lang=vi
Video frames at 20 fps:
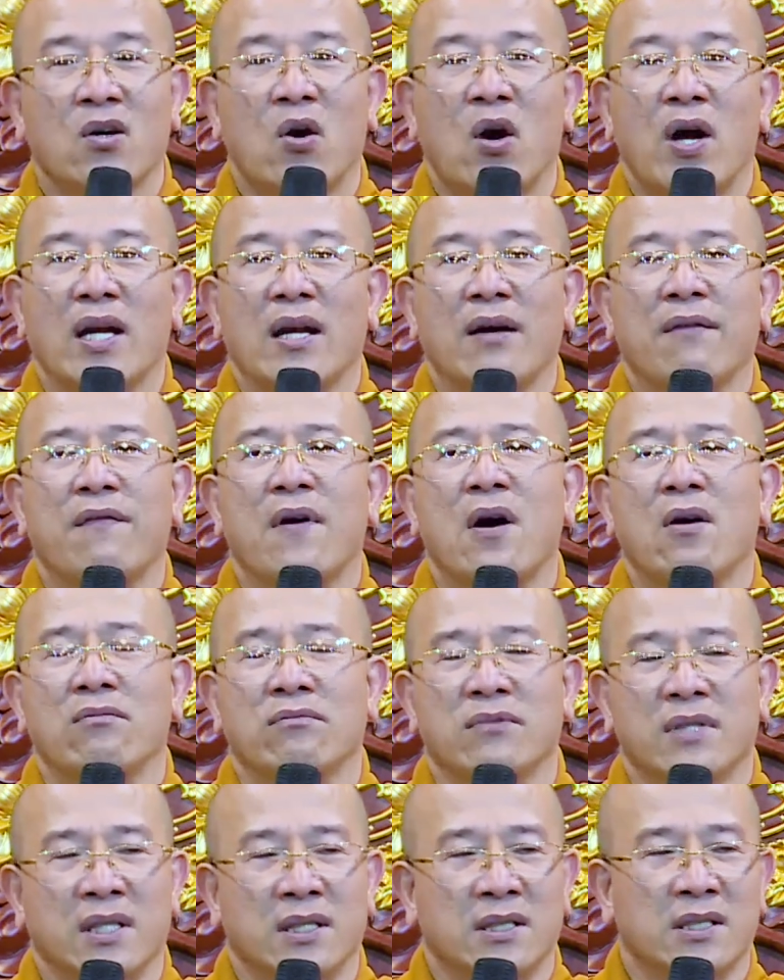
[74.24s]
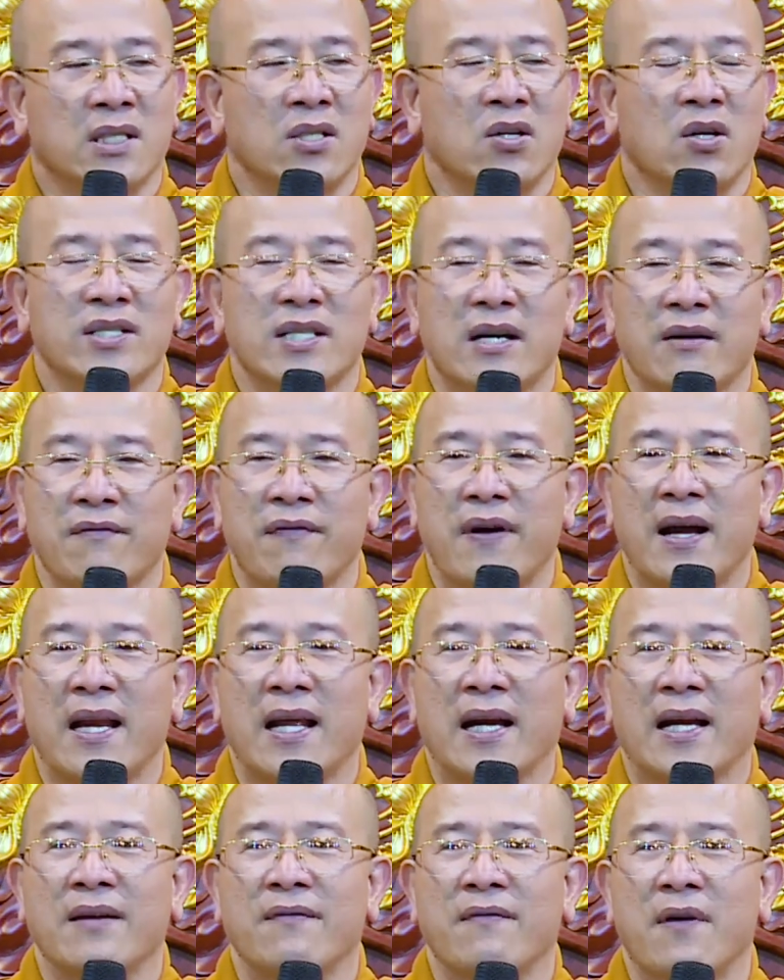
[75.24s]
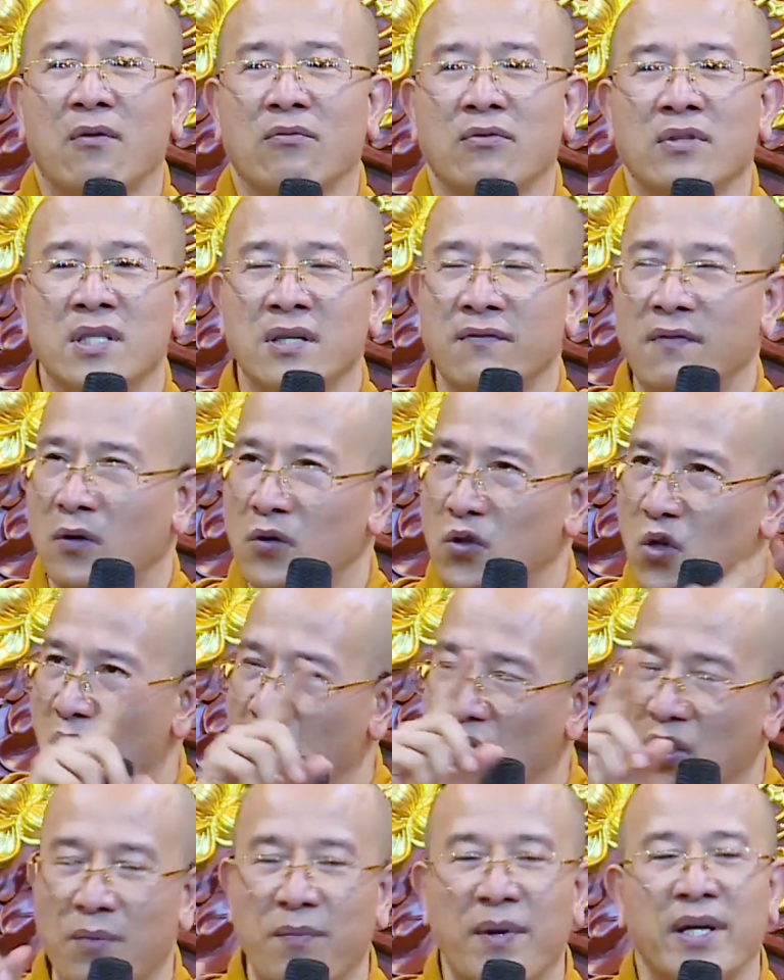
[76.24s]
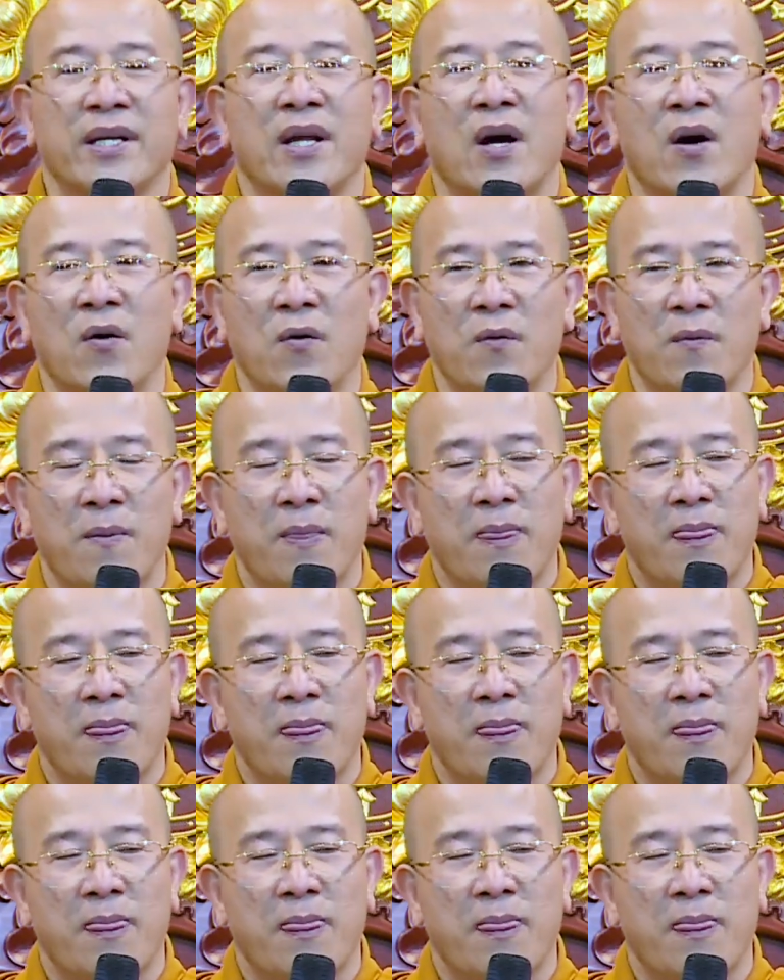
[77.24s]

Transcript: gọi là vòng ấy, chứ nó chẳng phải là cái vòng như vòng tròn của mình đâu